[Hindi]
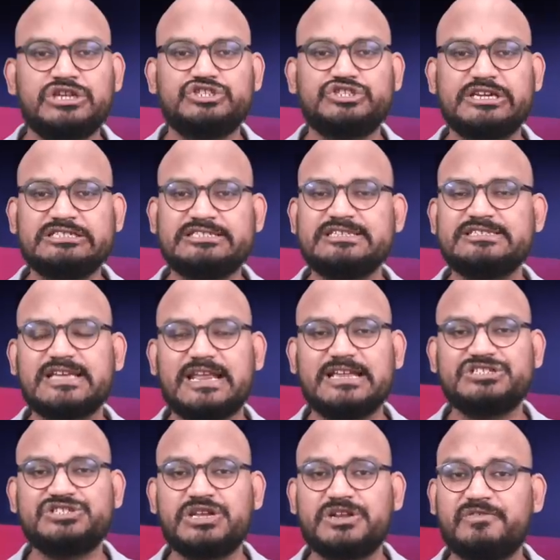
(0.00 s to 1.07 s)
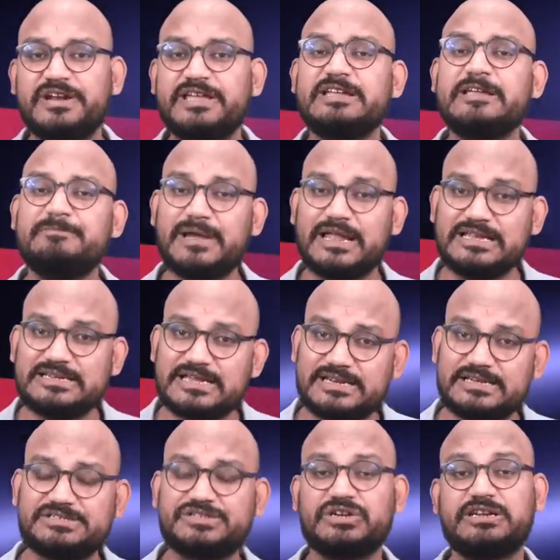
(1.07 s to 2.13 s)
जयंती सैलेश नरवड़े की पहली
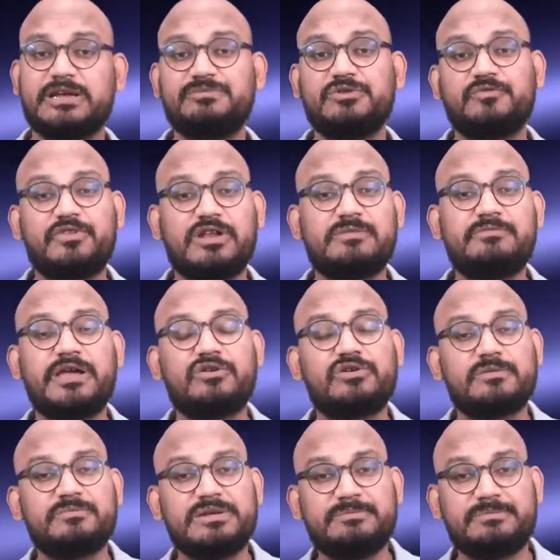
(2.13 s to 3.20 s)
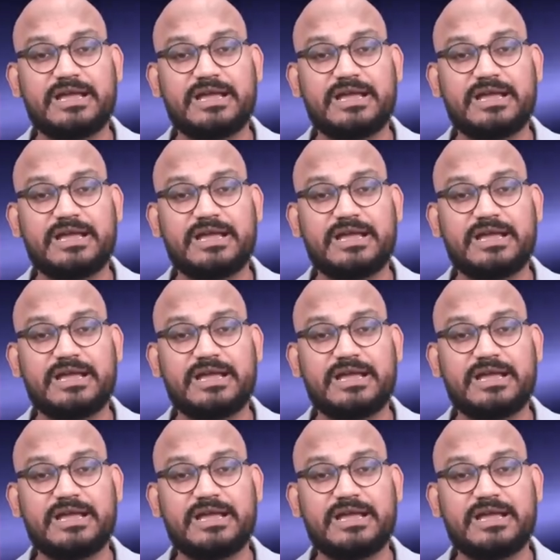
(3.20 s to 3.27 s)
डायरेक्टरी डेब्यू फिल्म है और अपनी